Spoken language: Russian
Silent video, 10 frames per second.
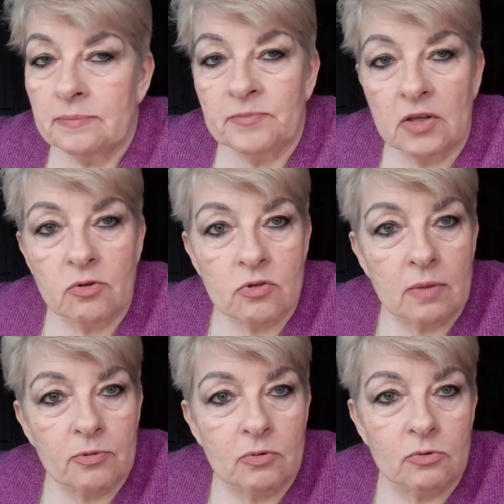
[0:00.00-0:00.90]
на
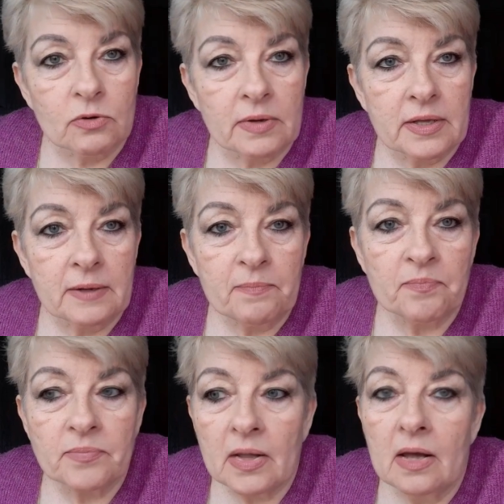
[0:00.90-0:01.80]
соцобслуживание.
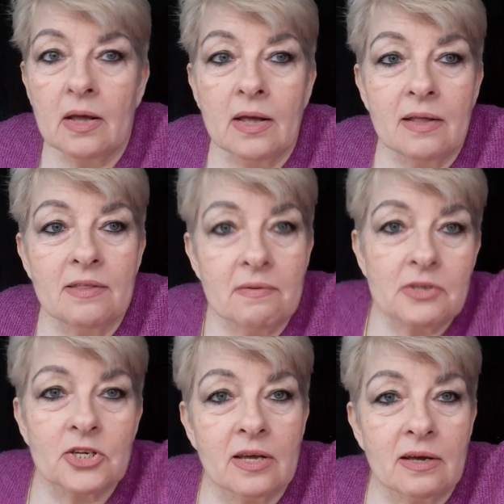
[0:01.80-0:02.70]

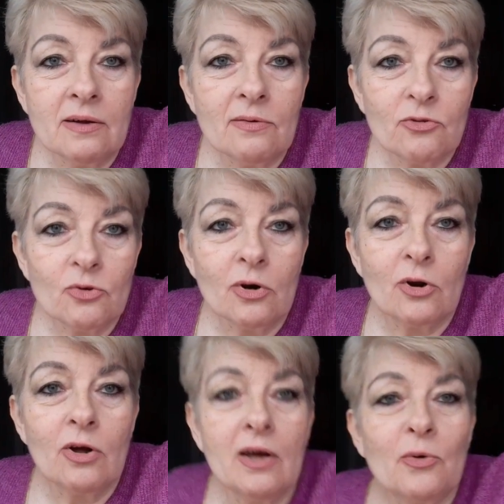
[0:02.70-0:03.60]
Девочки,
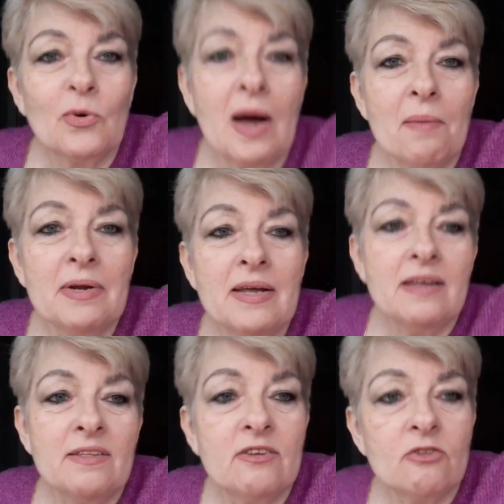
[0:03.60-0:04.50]
все, рука
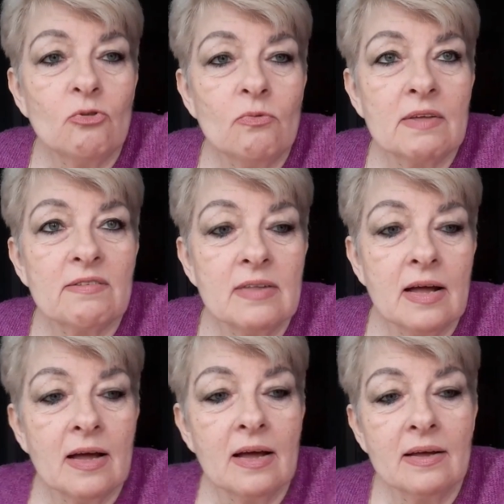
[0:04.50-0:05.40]
млеет, держу вас
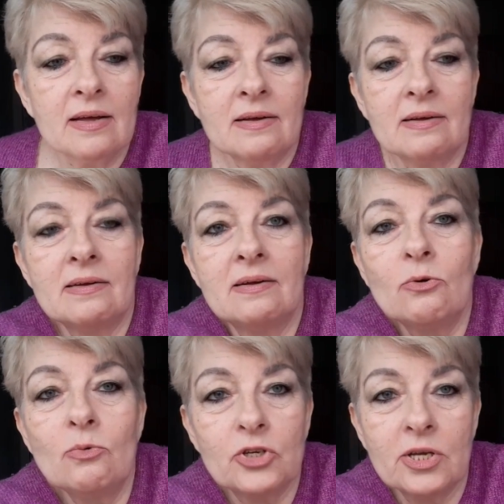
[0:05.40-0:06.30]
на э,
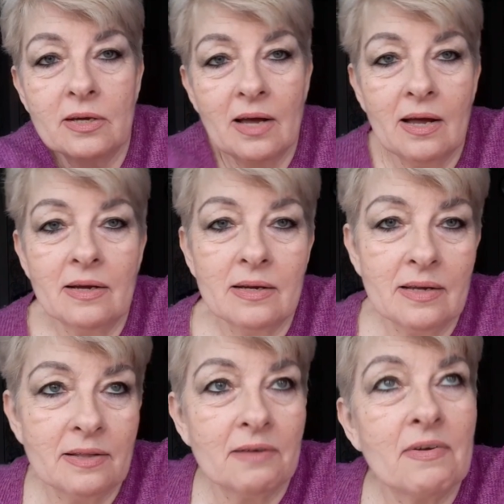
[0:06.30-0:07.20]
ручке а,
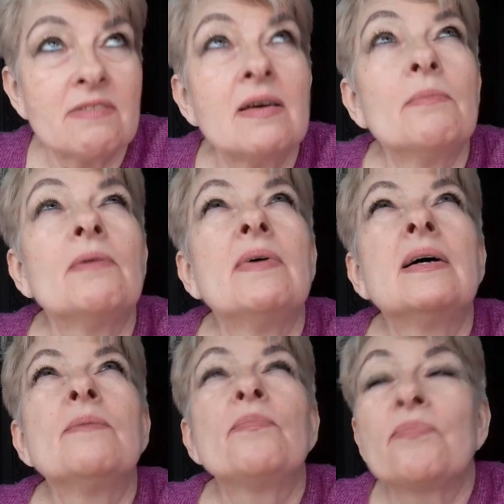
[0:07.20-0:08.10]
этого
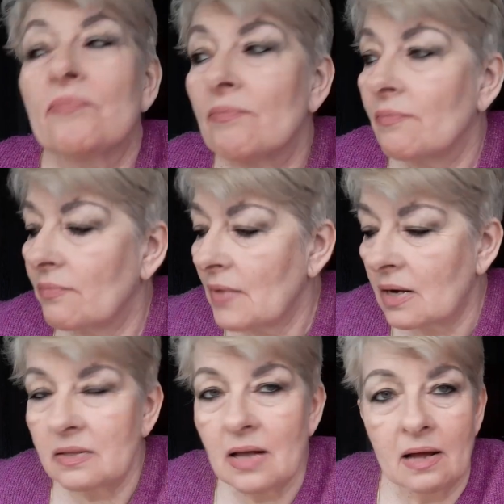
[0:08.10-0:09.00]
самого
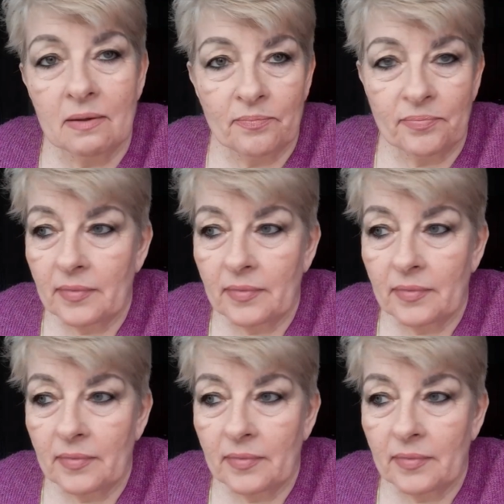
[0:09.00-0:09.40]
окна.